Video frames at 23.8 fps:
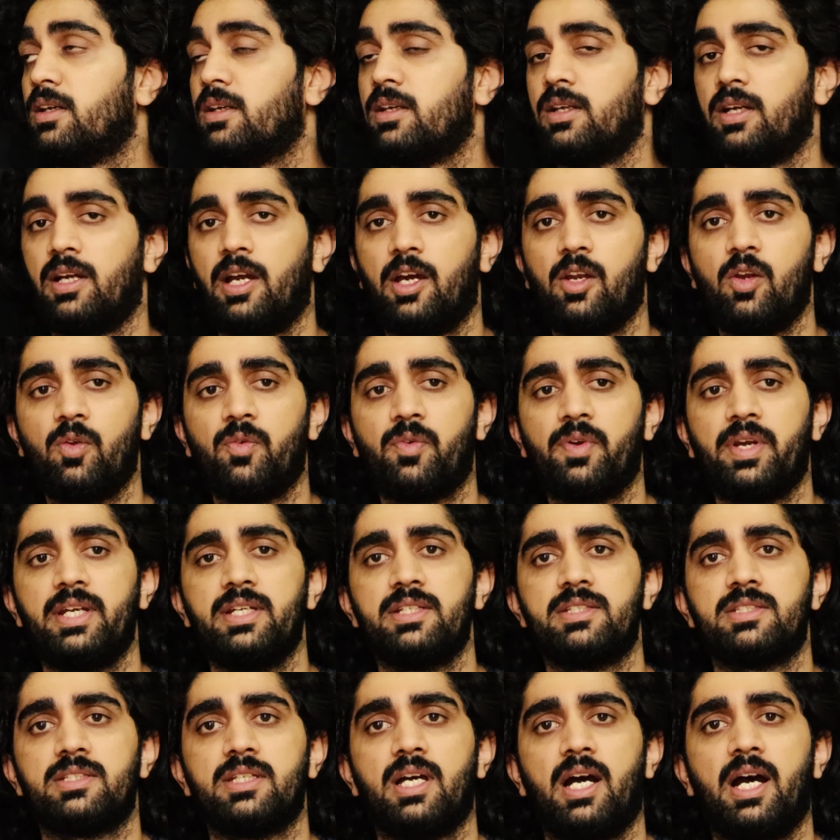हेलो
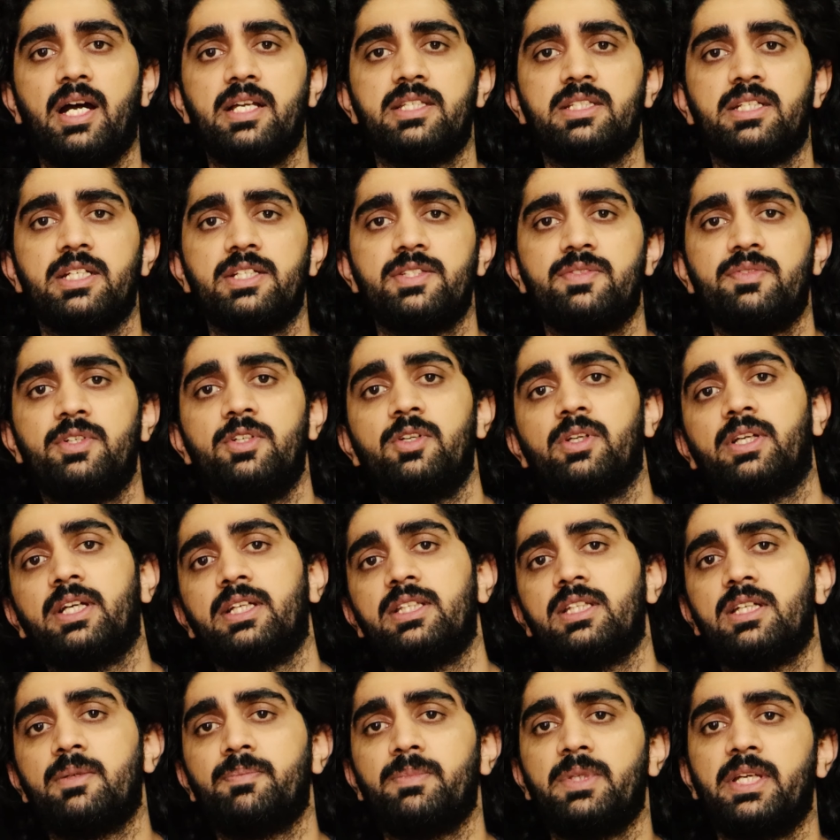फ्रेंड्स आज के इस वीडियो के
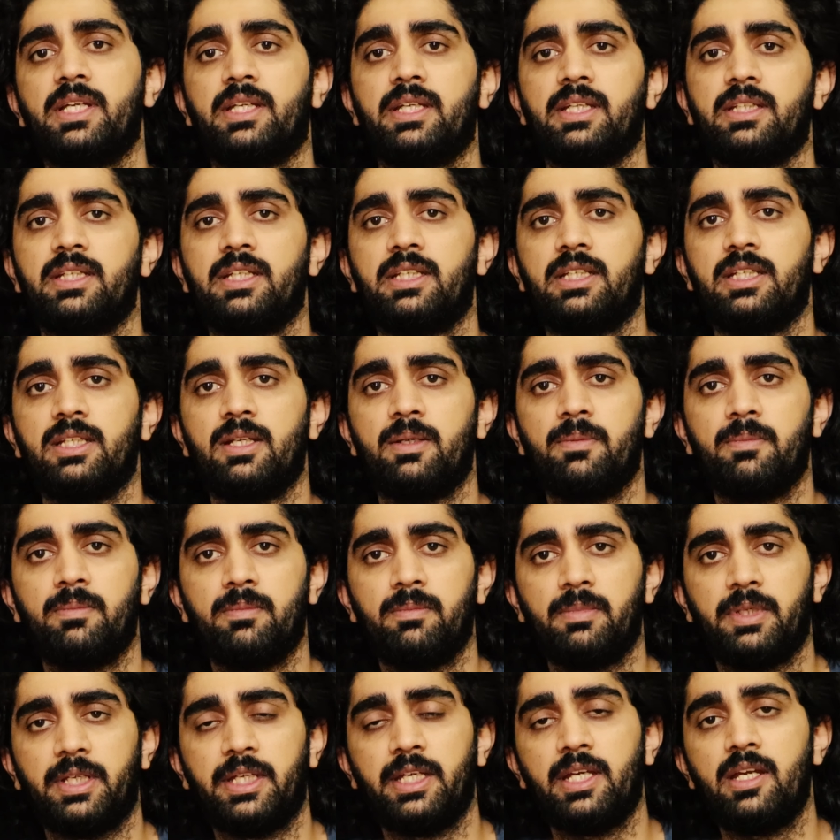अंदर हम देखेंगे कि हम
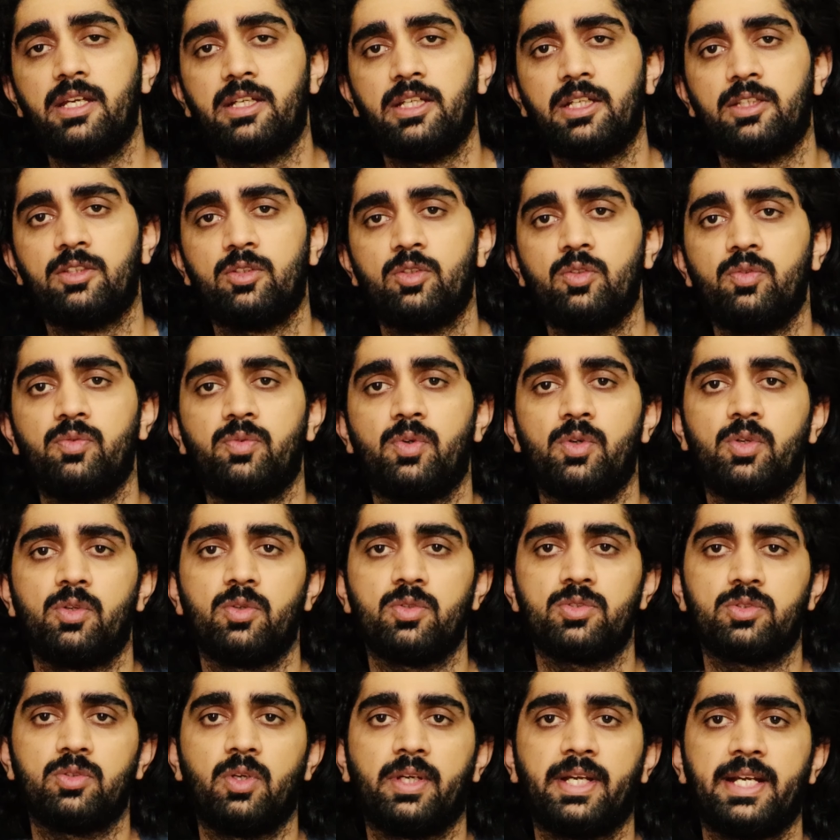ए के थ्रू फोटोज
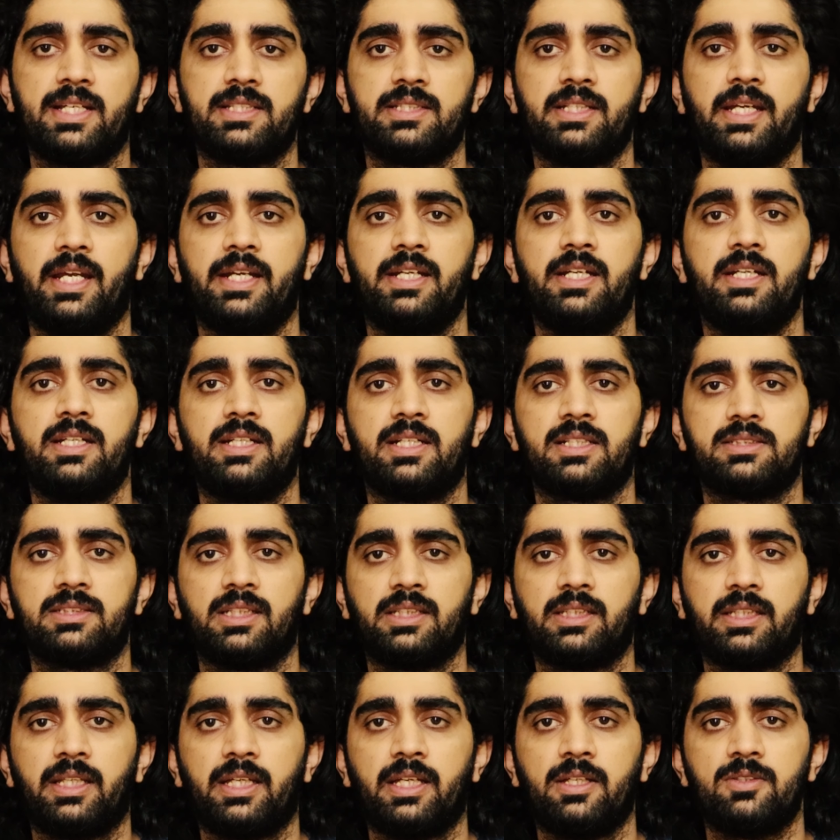को कैसे एडिट कर
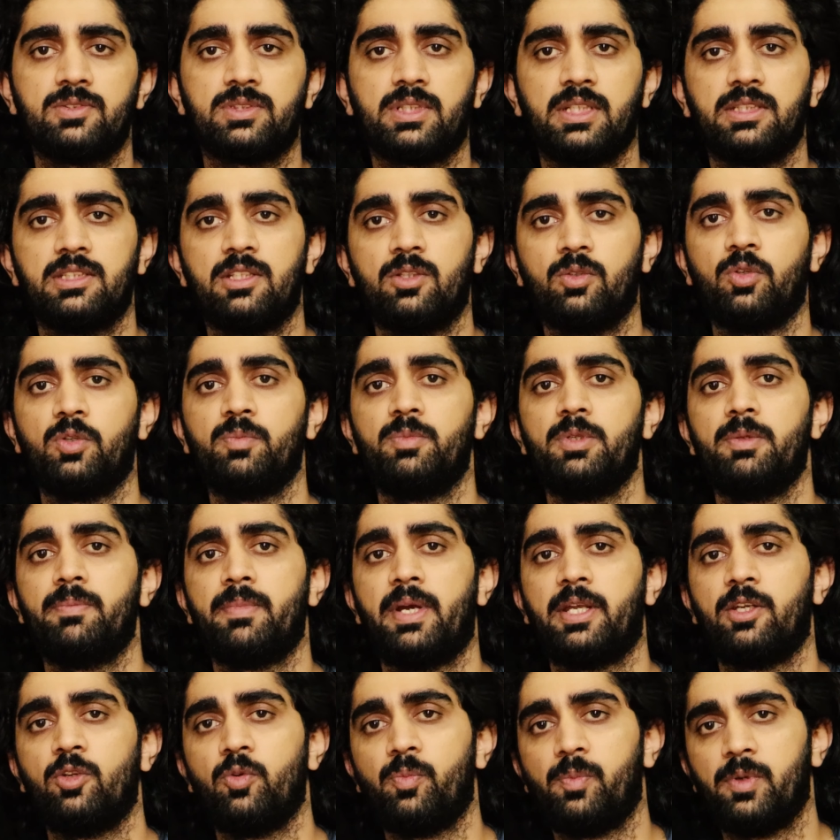सकते हैं उसके अंदर कोई भी
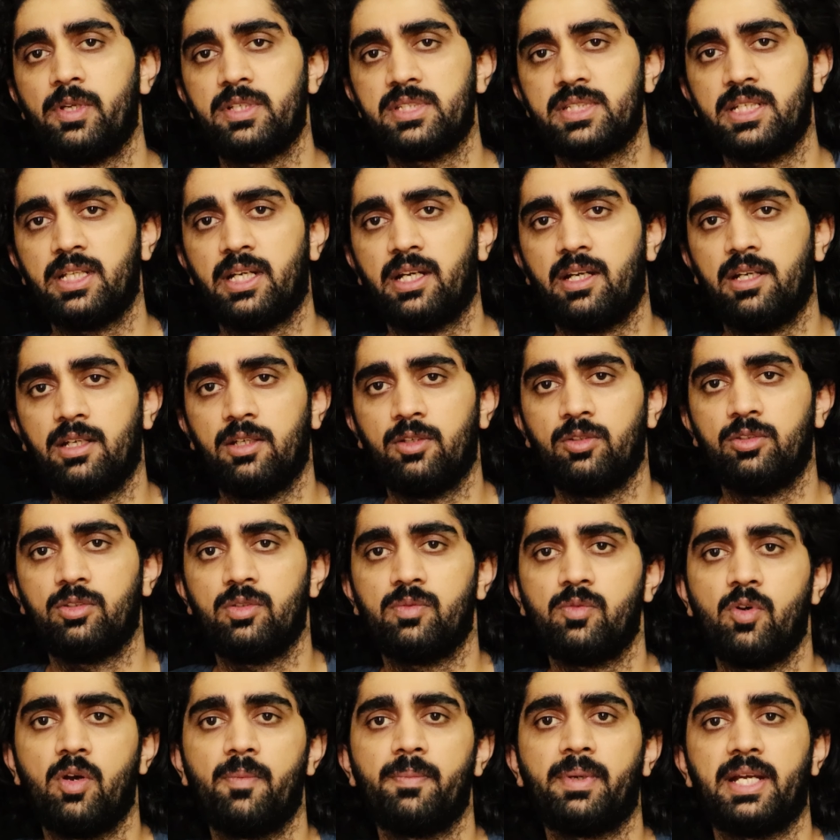मैनुपुलेशन करना हो तो वो
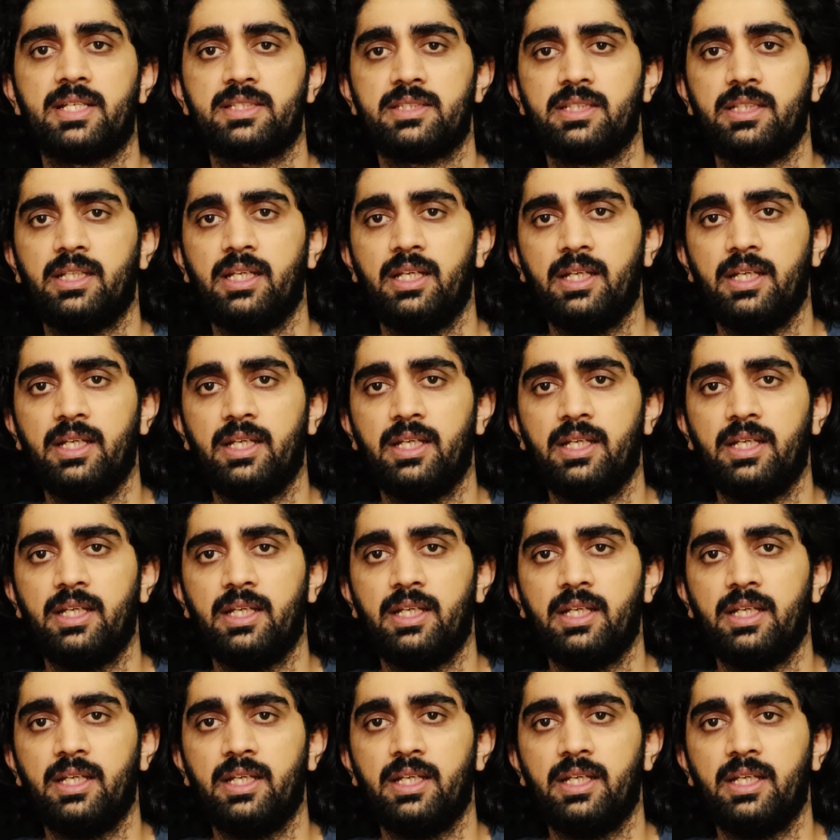हम कैसे